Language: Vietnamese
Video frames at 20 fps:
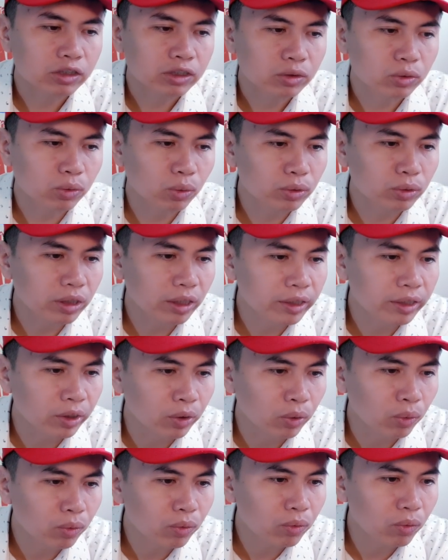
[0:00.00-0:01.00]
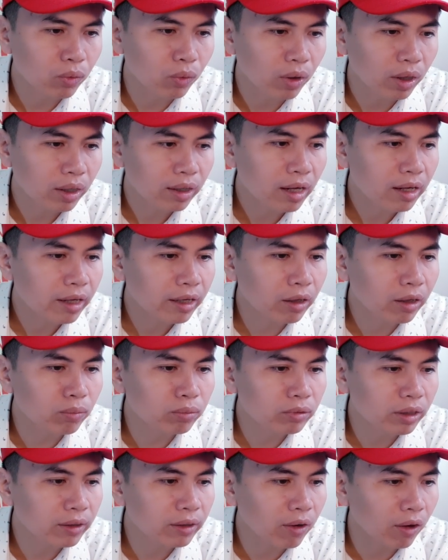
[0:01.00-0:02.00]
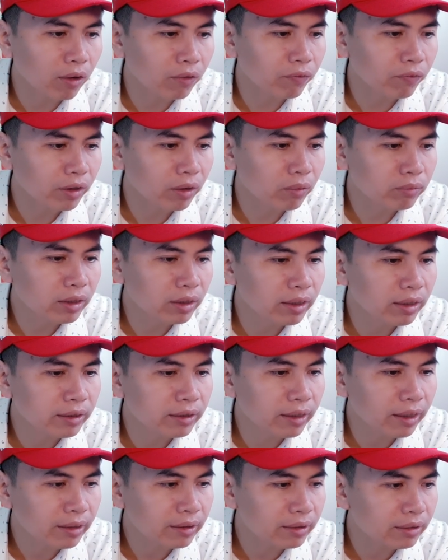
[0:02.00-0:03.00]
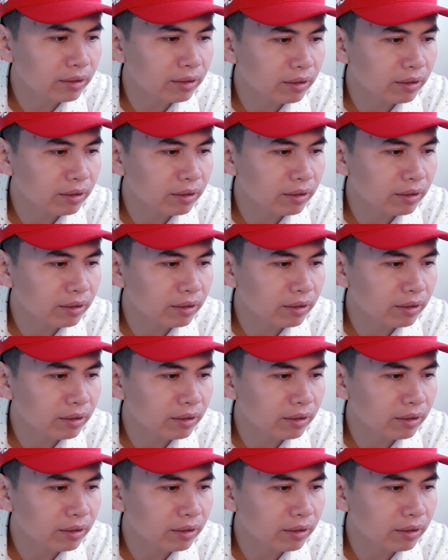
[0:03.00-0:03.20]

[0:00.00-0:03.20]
chủ sở hữu của các cái công ty con và công ty liên kết thì